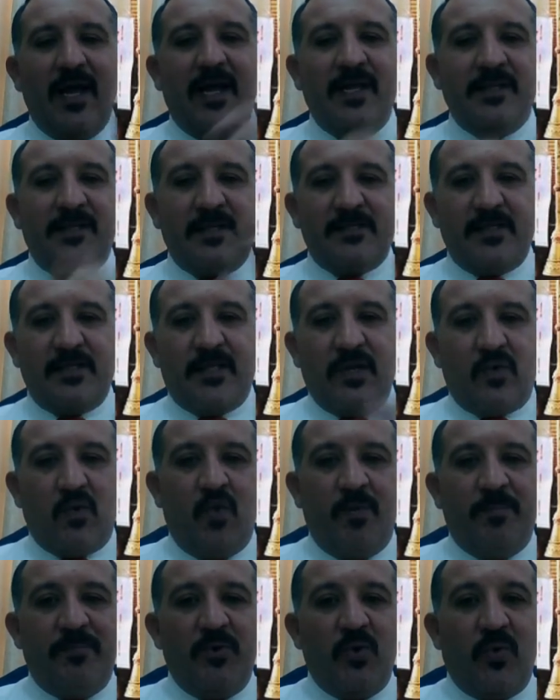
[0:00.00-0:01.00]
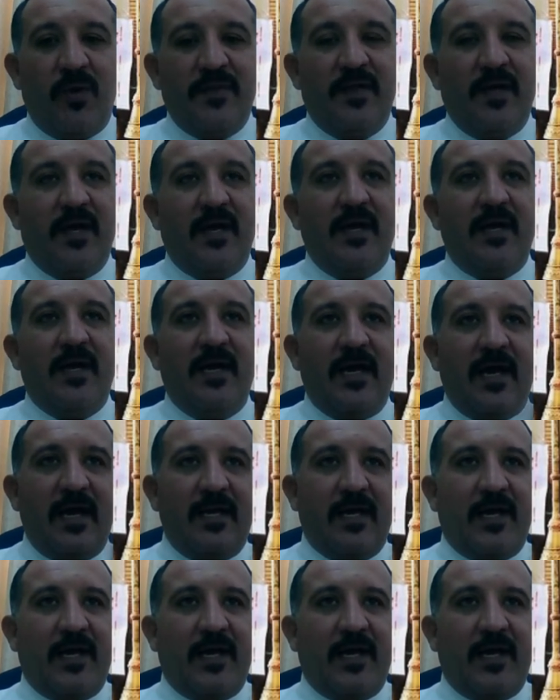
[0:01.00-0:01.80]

أنت ستقوم بوضع آه،